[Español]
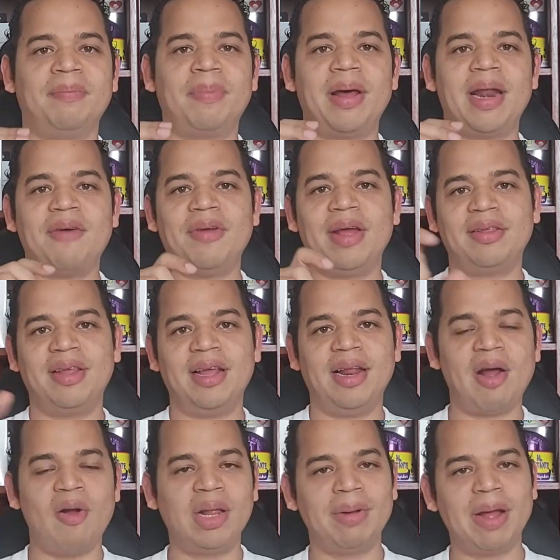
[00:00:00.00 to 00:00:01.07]
para verse
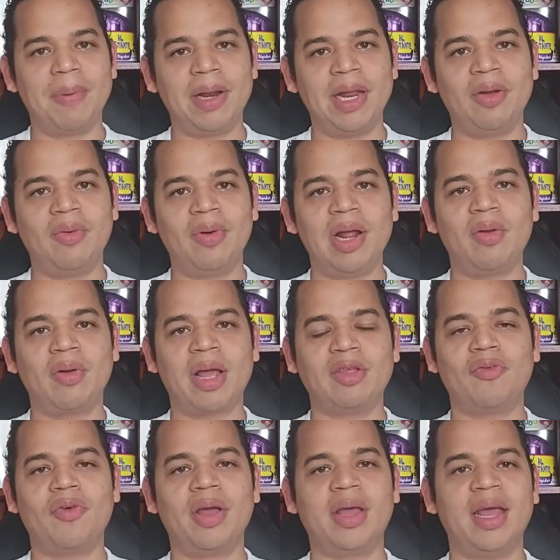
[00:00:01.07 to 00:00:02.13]
la última película, lo que
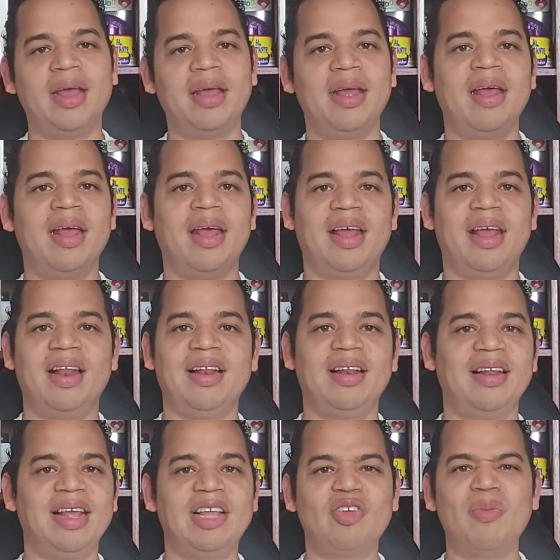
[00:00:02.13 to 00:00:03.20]
hizo fue que
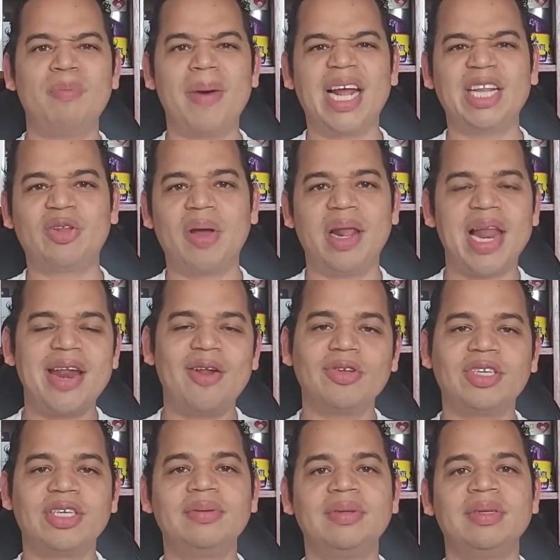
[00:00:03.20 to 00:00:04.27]
eh, hizo un maratón en la
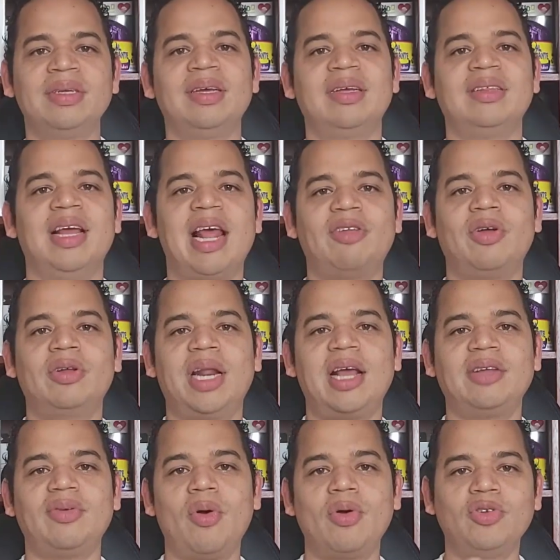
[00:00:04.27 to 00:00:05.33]
noche de las
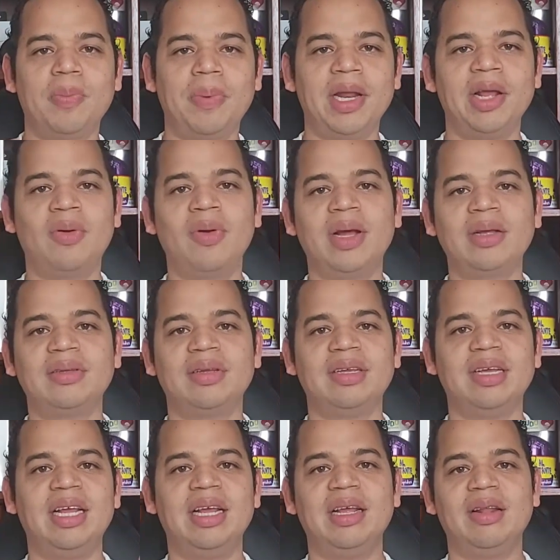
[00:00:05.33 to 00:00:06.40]
otras ocho películas
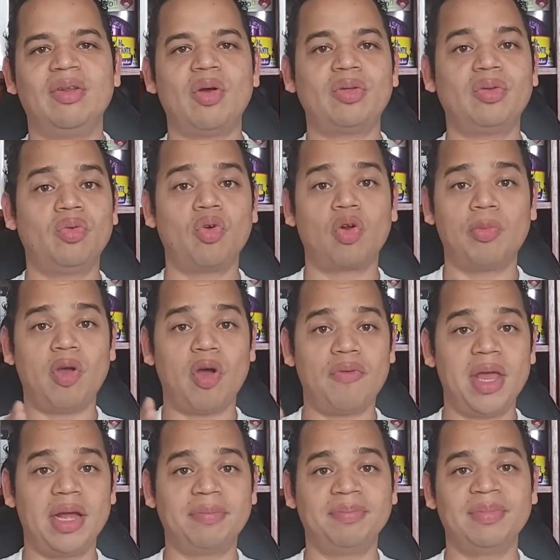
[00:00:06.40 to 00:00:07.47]
y no durmió
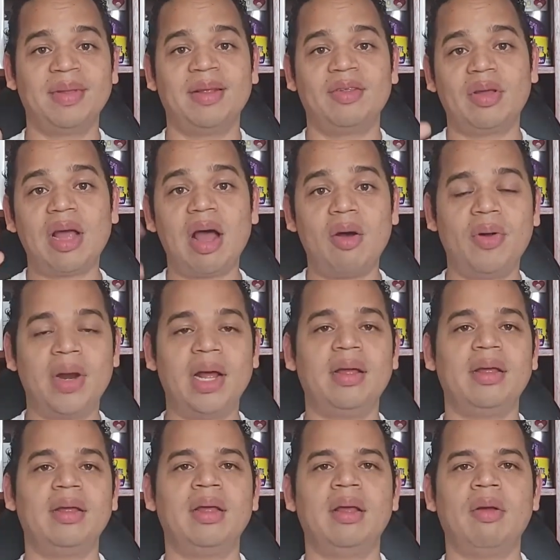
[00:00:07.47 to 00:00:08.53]
bien. Entonces
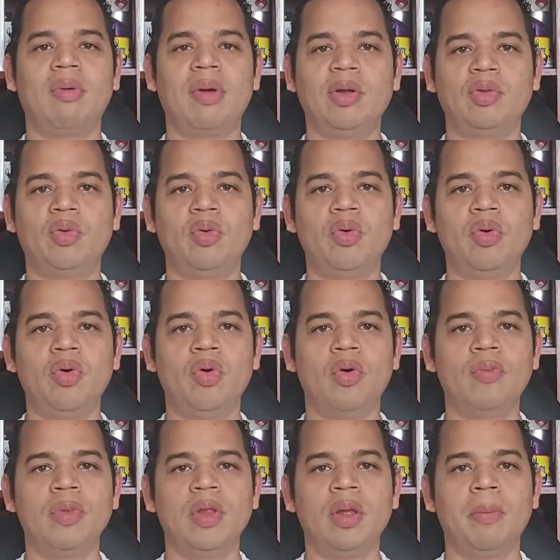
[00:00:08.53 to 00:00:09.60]
ahora, cuando
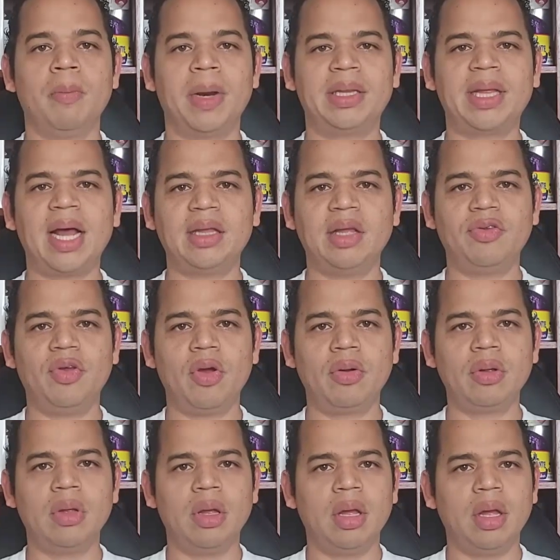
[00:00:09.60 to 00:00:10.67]
tú prestas
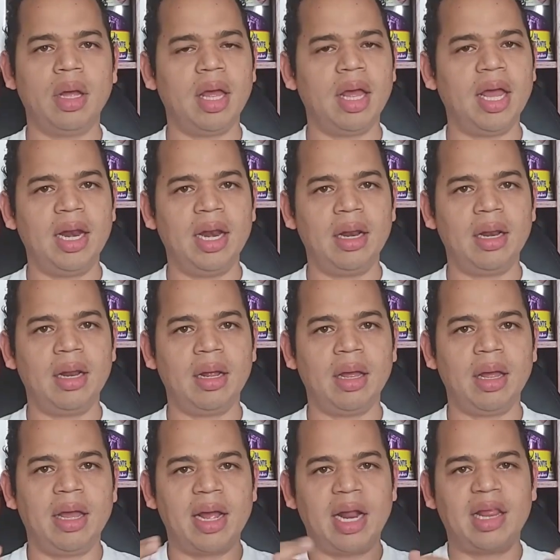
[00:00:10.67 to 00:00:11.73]
atención, él
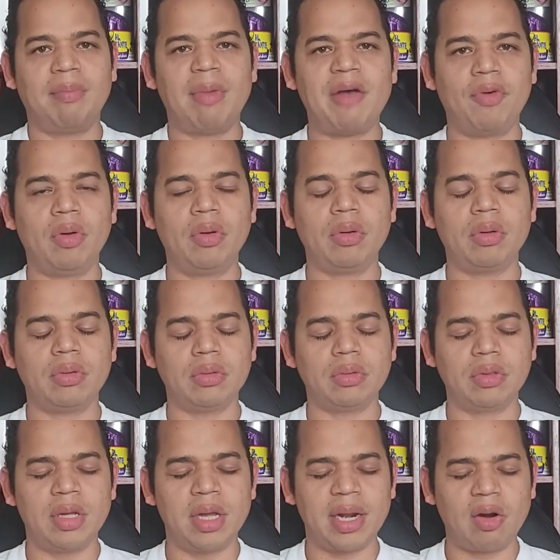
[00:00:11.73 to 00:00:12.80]
en el semáforo
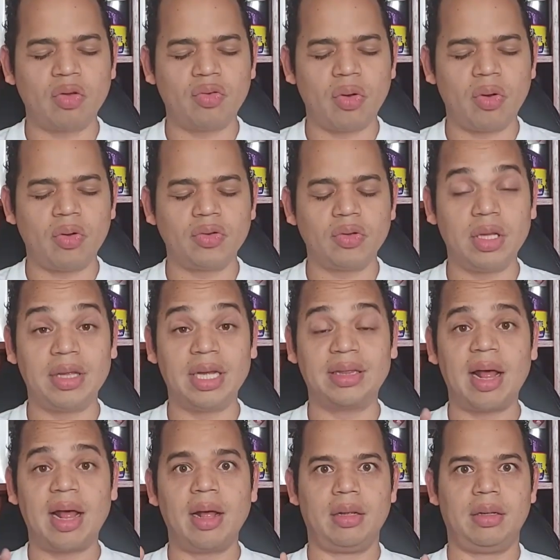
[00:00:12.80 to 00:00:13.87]
cierra los ojos y se
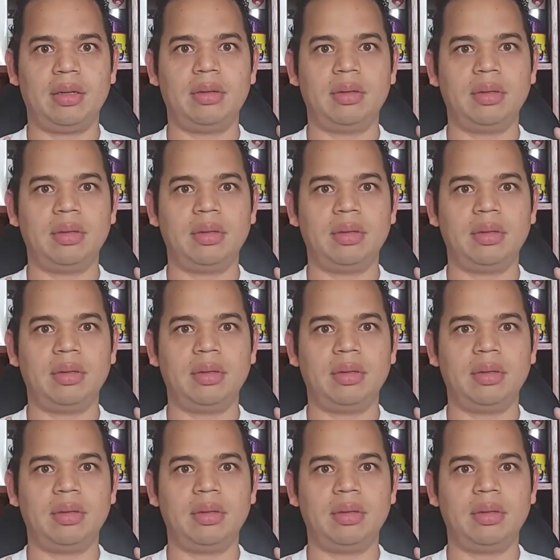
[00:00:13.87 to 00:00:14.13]
está